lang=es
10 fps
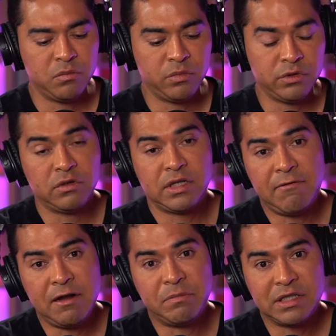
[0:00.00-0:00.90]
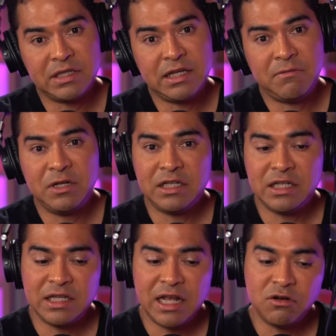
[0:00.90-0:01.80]
pues nos habla precisamente
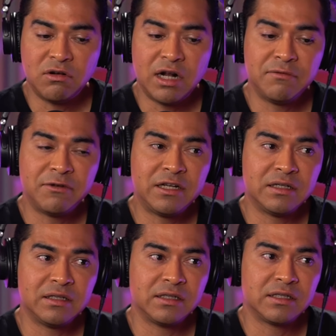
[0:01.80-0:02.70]
de algo, Alba,